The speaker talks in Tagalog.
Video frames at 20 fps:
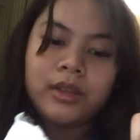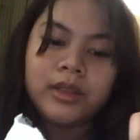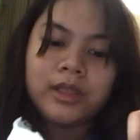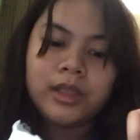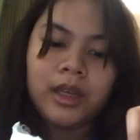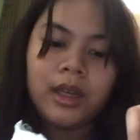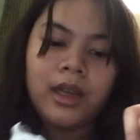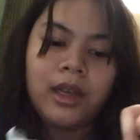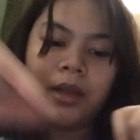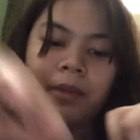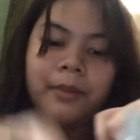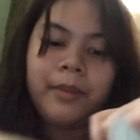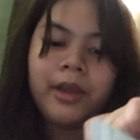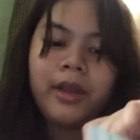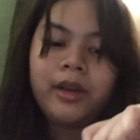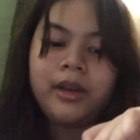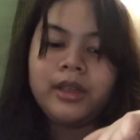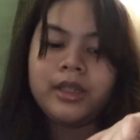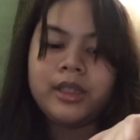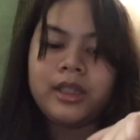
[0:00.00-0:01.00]
Tsaka
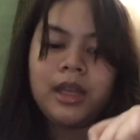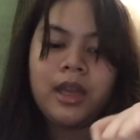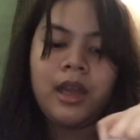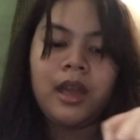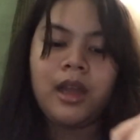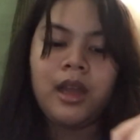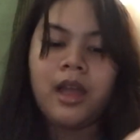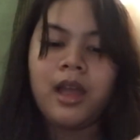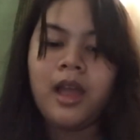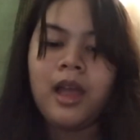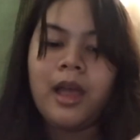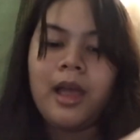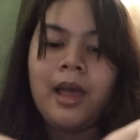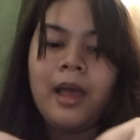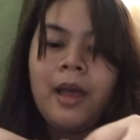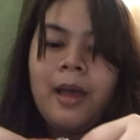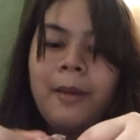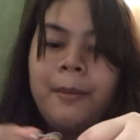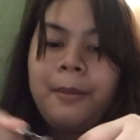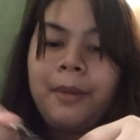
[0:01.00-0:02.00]
meron siyang
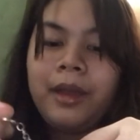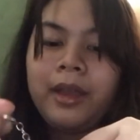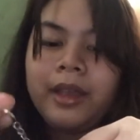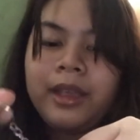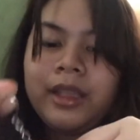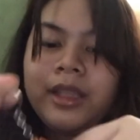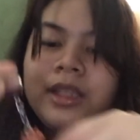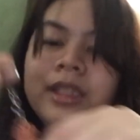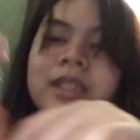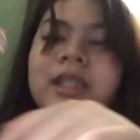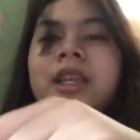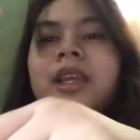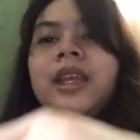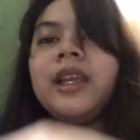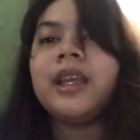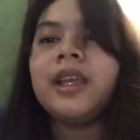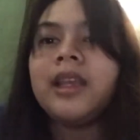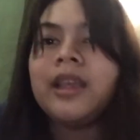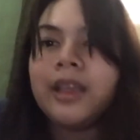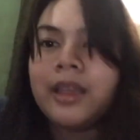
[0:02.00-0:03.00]

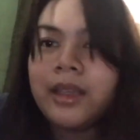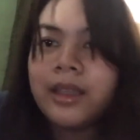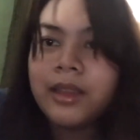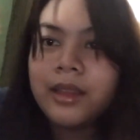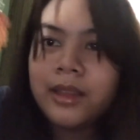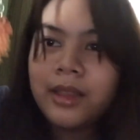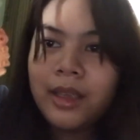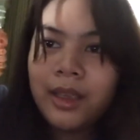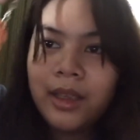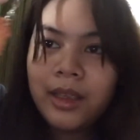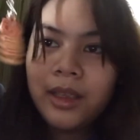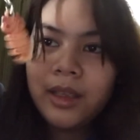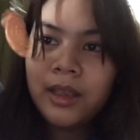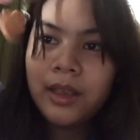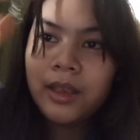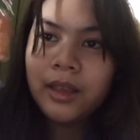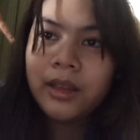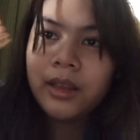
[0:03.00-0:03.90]
pakichain. Yay!